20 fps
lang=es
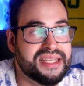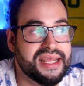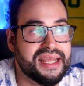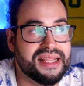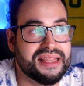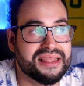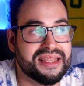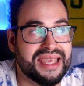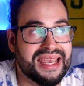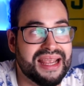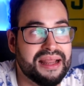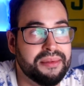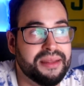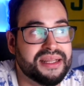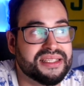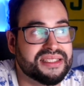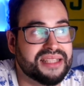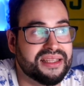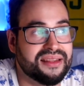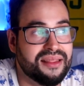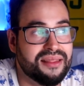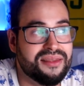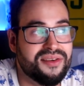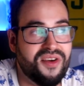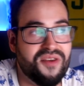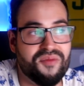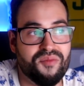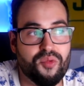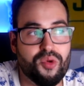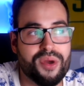Siguiente, el Barça,
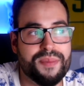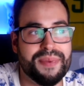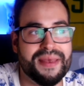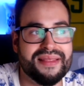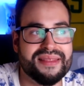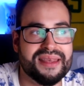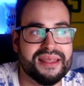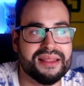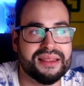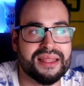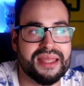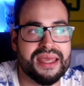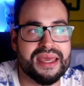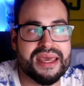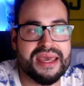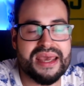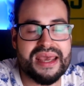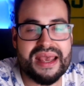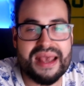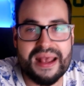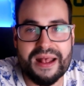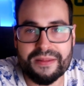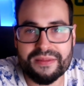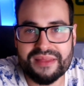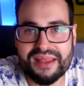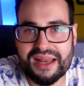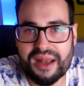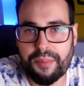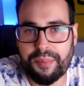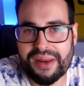atención, muy pendiente
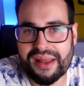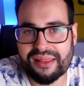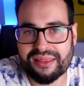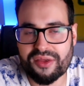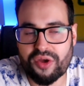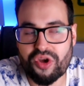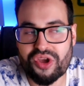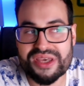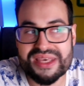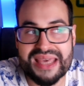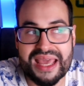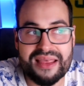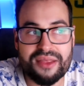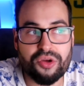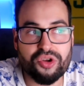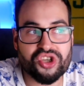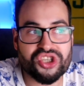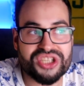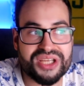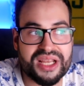de la operación Jadon